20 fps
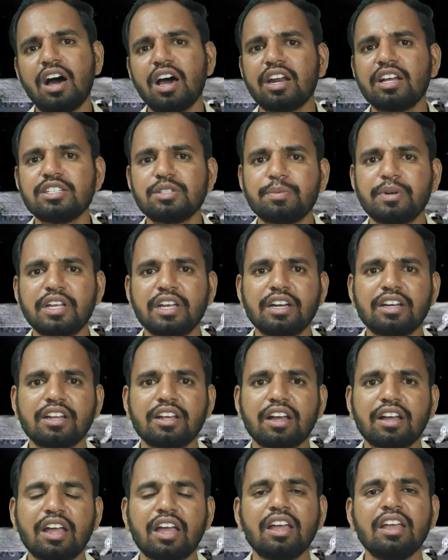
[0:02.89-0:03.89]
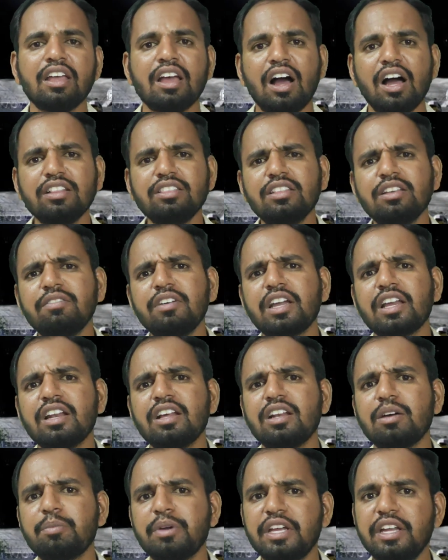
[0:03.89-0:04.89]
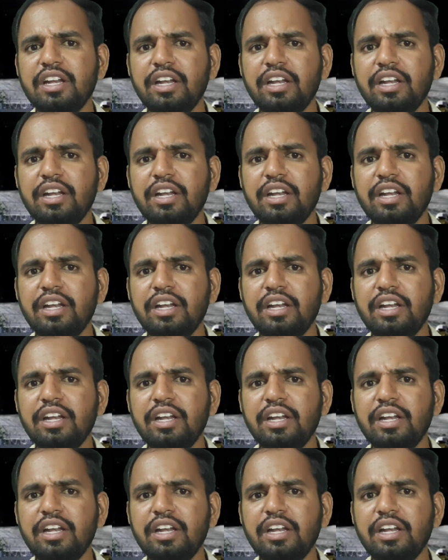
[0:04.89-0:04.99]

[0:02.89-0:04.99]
ஆராய்ச்சி பண்ணிக்கிட்டு இருக்காங்க அந்த வகையில் நம்ம